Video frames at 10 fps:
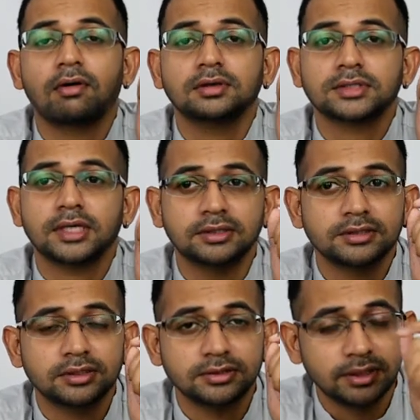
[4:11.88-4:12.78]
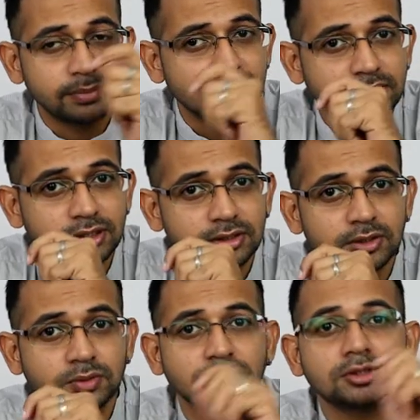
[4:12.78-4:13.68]
और साथ ही साथ ये बताना
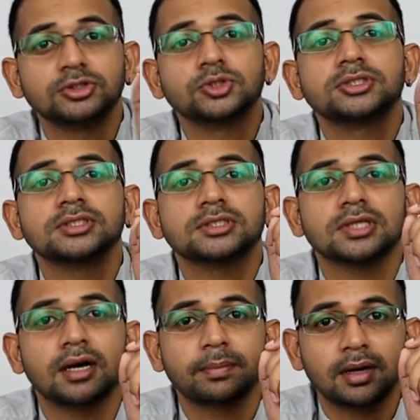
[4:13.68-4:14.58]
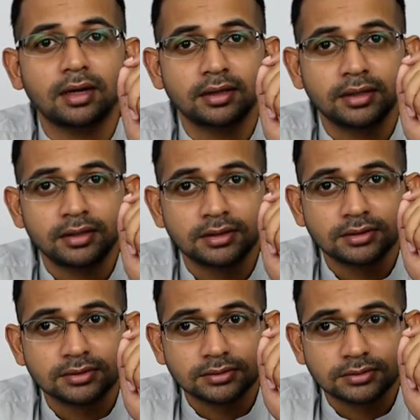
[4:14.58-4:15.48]
चाहता हूँ कि जो चीज़ आपका
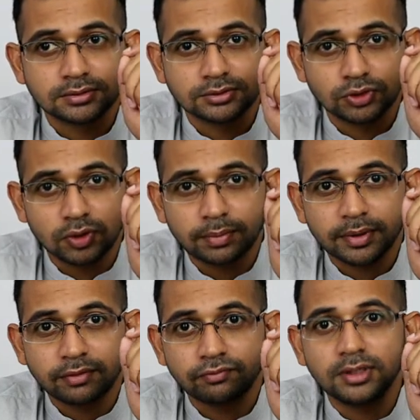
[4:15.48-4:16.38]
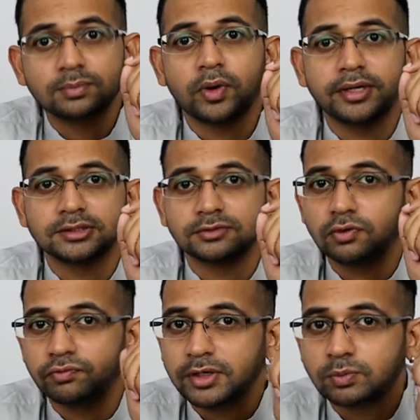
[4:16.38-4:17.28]
जो आपके वीक पॉइंट्स हैं
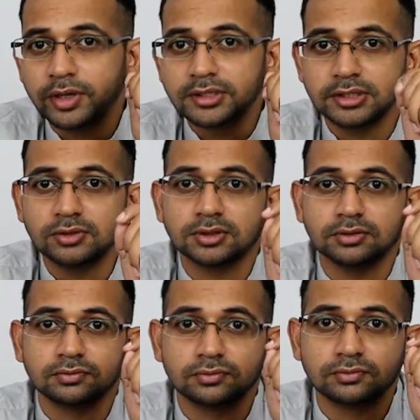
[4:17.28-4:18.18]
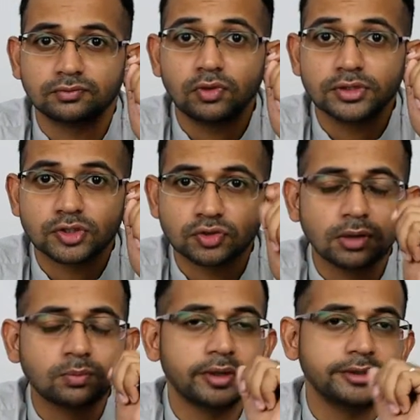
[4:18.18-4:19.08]
वो वीक पॉइंट्स नहीं होते हैं वो
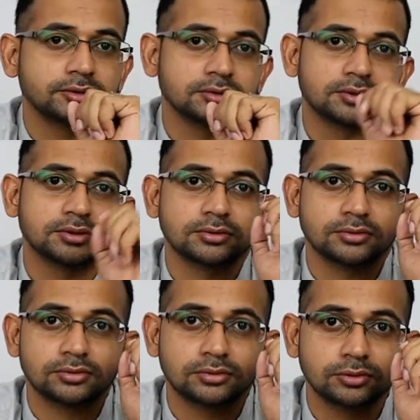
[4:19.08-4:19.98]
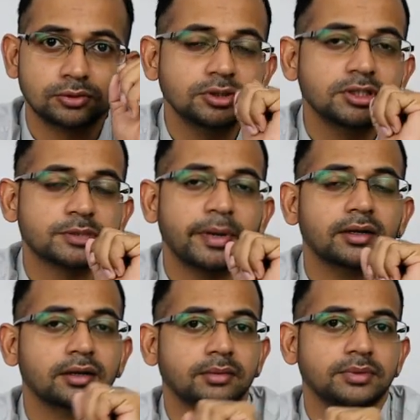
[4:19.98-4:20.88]
स्ट्रॉन्ग पॉइंट्स होते हैं उनकी
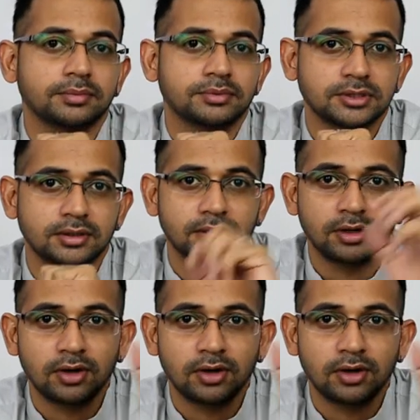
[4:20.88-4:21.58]
रिस्पेक्ट करना भी आप सीखें